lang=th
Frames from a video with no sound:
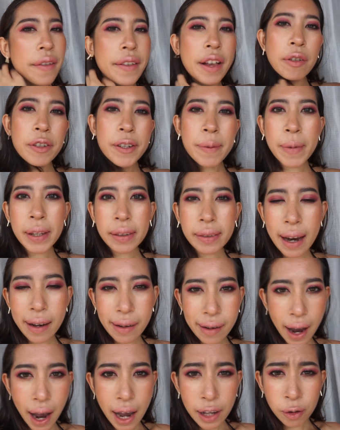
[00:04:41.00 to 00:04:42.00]
เราจะมาแต่
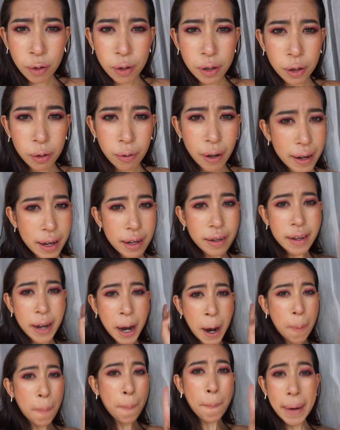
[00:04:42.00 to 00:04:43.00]
งหน้าสวยๆ อย่าง
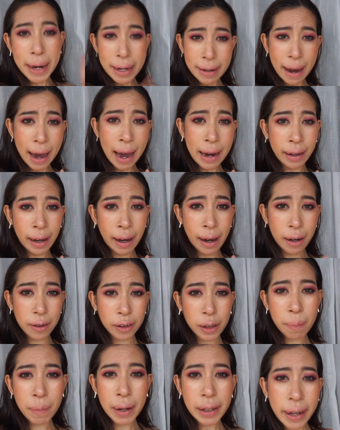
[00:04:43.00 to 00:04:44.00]
เดียวไม่ได้ค่ะ
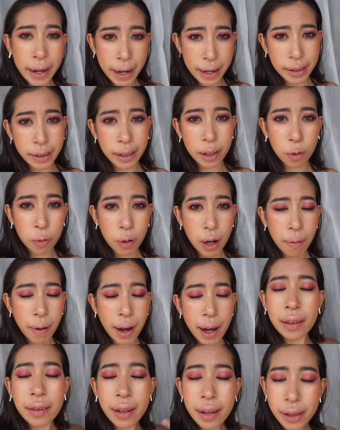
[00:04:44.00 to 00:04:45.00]
เราต้องมาเทสกันด้วย
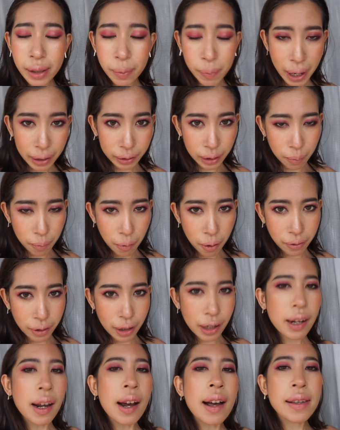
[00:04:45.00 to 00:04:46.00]
ว่าเครื่องสำอางทั้งหมด
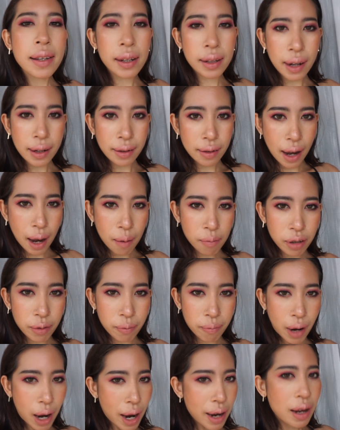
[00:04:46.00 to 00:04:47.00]
นี้จะกันน้ำห
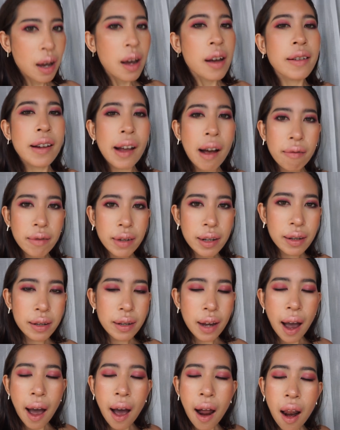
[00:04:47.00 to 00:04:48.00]
รือไม่ เดี๋ยวนิน
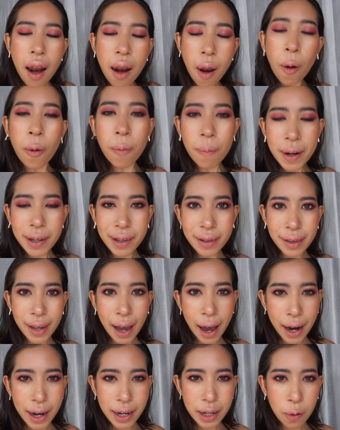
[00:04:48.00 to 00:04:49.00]
จะลงไปใน
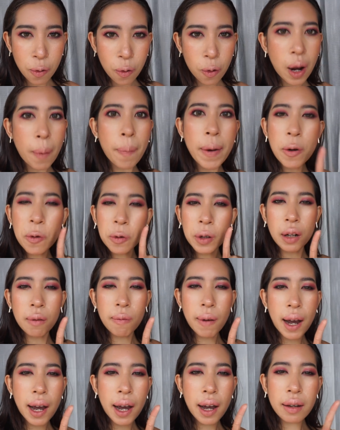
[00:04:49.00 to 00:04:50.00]
สระให้ดูแล้วมาดูกั
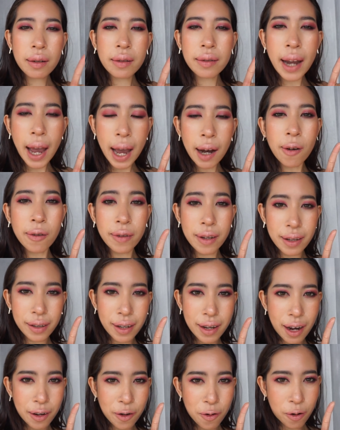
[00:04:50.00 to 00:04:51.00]
นว่าหน้าของนิน
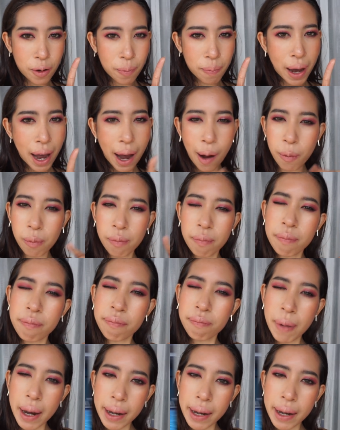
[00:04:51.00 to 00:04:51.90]
จะยังอยู่หรือเปล่า ไป